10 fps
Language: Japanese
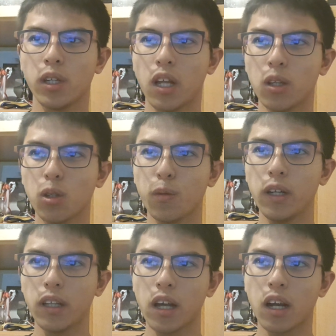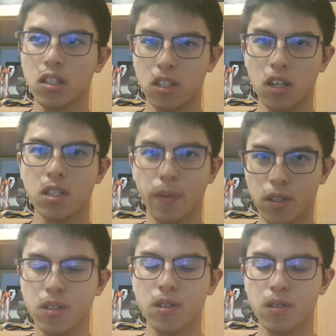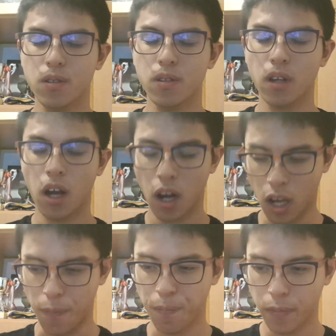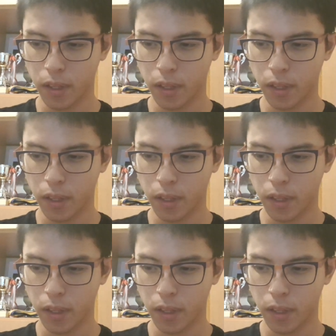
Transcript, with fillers: なんとも言えない感じがします。はい。